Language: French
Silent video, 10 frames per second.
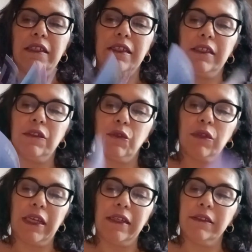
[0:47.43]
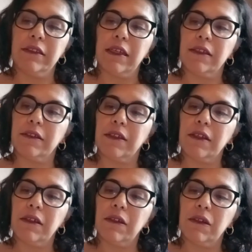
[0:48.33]
Et donc à
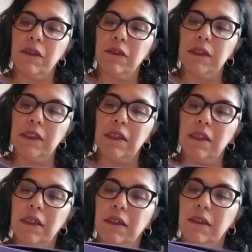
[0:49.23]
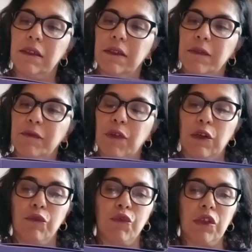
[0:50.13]
l'intérieur, euh,
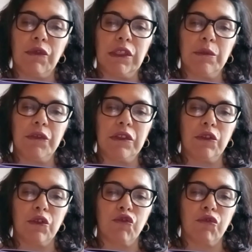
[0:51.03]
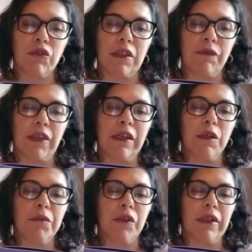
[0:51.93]
voilà, vous avez des petites choses à faire
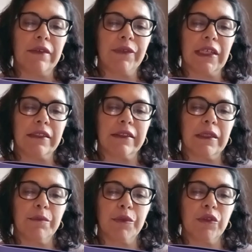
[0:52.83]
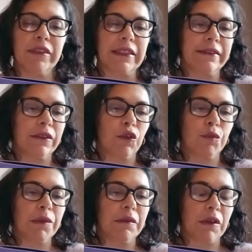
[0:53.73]
comme euh, la fierté, pause et si on
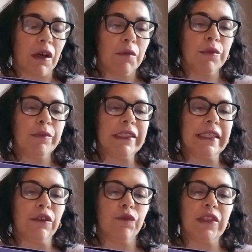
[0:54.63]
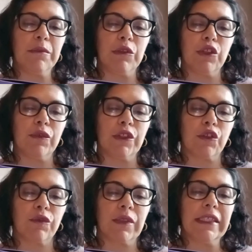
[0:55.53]
rembobiner le film de
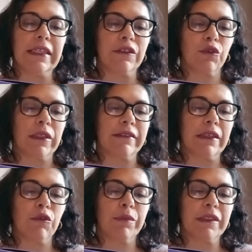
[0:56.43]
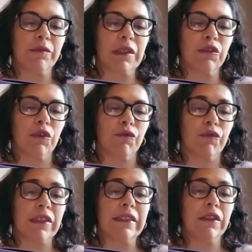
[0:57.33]
votre vie, quels sont les accomplissements dont
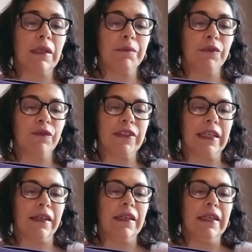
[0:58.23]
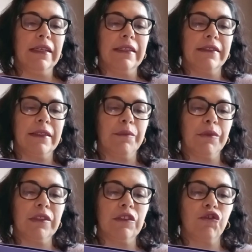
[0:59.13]
vous êtes la plus fière ces
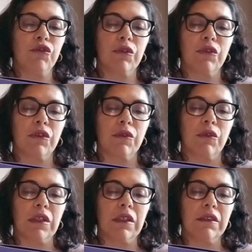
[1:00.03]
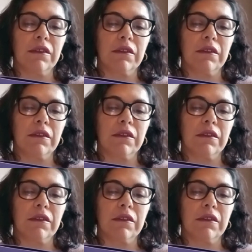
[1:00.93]
petites choses au grand